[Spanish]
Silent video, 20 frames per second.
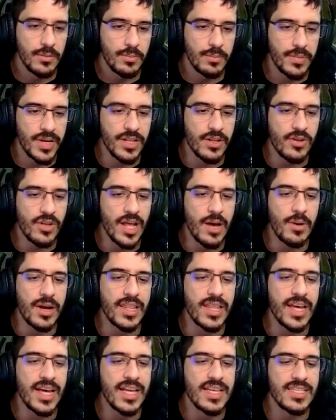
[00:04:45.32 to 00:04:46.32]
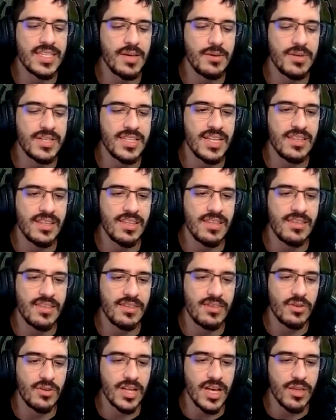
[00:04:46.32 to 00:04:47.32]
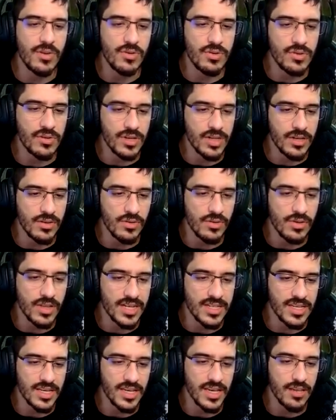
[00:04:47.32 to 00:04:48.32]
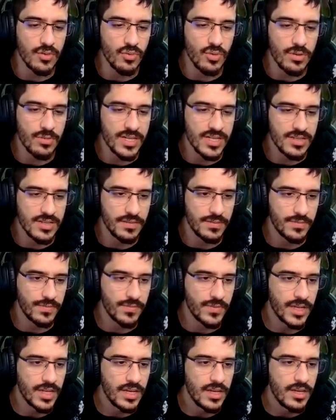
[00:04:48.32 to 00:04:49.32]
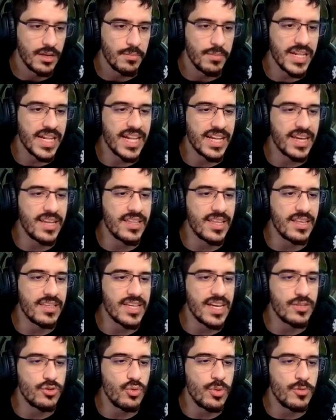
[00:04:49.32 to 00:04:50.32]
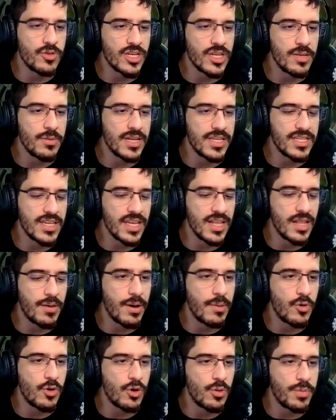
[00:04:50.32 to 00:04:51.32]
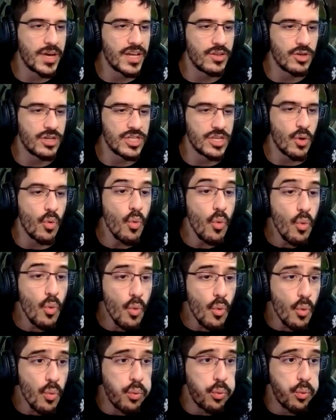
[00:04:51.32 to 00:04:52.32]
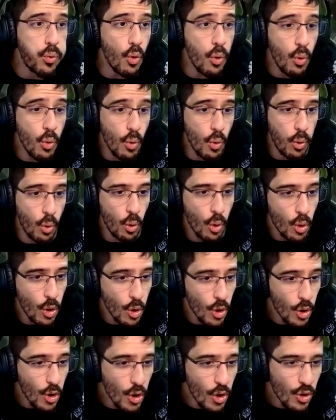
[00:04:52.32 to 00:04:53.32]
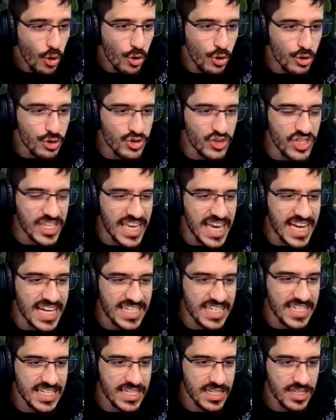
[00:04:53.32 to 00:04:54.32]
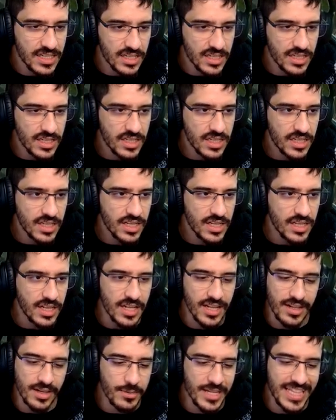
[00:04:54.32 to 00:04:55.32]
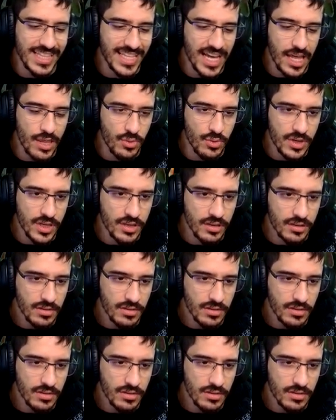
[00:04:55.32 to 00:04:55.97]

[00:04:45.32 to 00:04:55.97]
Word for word: pero la verdad es que bastante decepcionado, yo creo, con las skins nuevas. Mirad, gente, ya subimos a nivel 6, le vamos golpeando así. ¡Uh! uh, hostias Le he reventado, ¿eh?